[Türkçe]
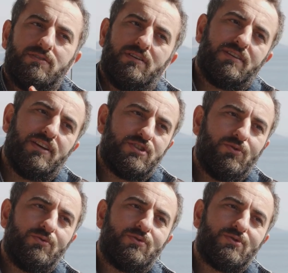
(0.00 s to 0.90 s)
e, gece
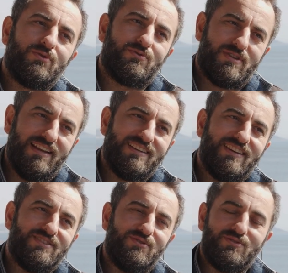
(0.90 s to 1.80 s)
uykusu, düzenli
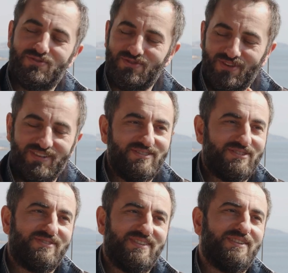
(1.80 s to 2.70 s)
gece uykusu,
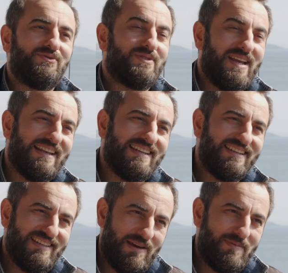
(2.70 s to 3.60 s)
üstüne
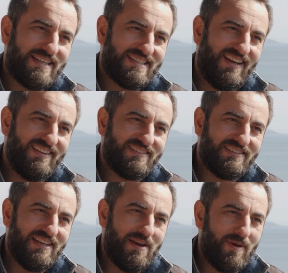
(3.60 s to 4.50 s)
düzenli yemek,
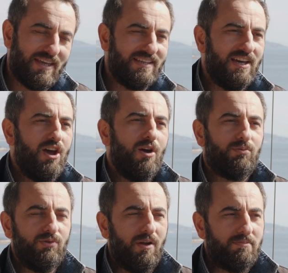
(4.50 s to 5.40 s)
sağlıklı yemek
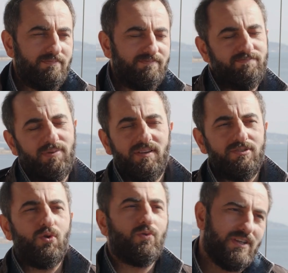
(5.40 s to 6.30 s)
Bunlar
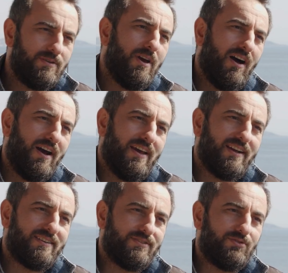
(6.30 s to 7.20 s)
bana çok iyi bir
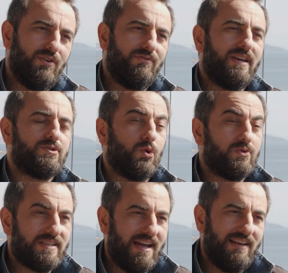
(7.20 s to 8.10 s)
ahenk katıyor ve
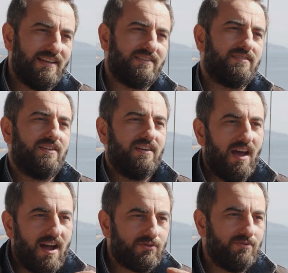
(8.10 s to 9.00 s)
sosyallik, e,
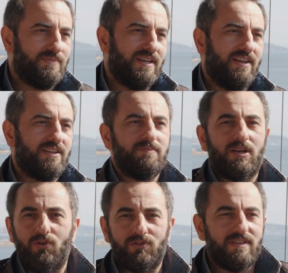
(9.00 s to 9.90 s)
her gün bir yere
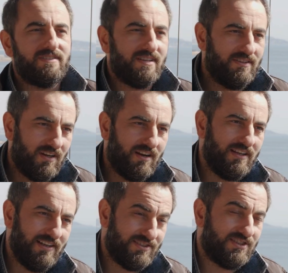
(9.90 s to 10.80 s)
gitmek, orada insanlarla
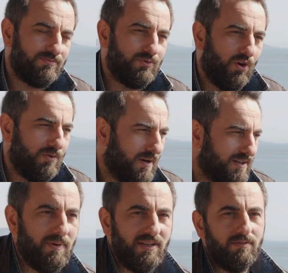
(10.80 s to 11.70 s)
iletişimde olmak
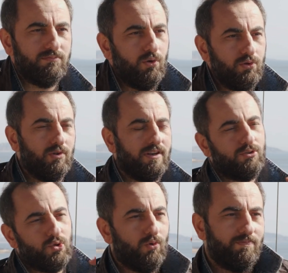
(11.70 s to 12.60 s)
beni mod
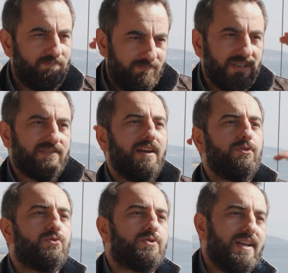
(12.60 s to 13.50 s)
olarak çok birden
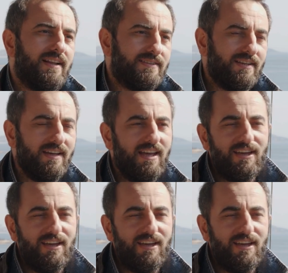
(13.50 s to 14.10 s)
yükseltti.